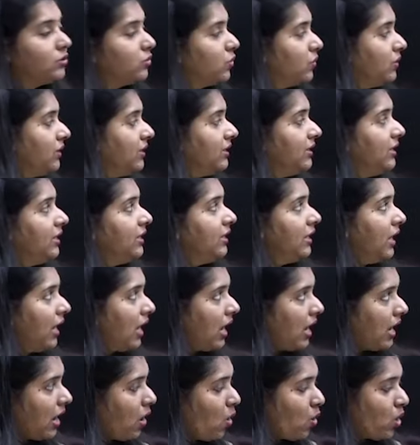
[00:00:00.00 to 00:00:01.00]
సో ఇది
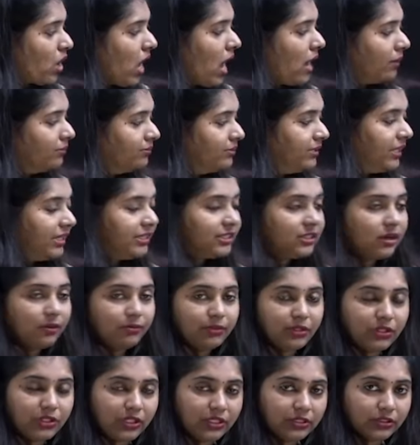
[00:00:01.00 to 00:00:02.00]
ఒక అప్డేట్గా
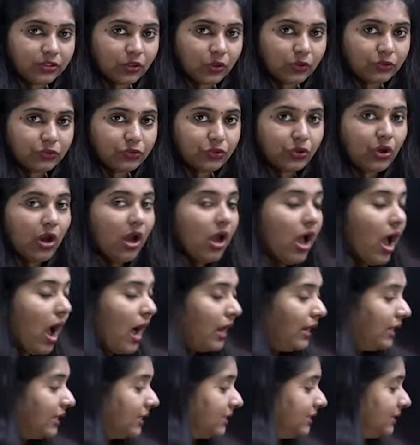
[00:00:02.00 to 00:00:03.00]
మీరు తీసుకోవచ్చు
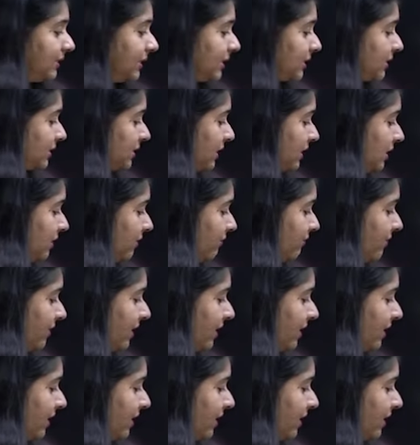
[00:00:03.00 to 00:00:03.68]
అలాగే సిక్స్టీన్త్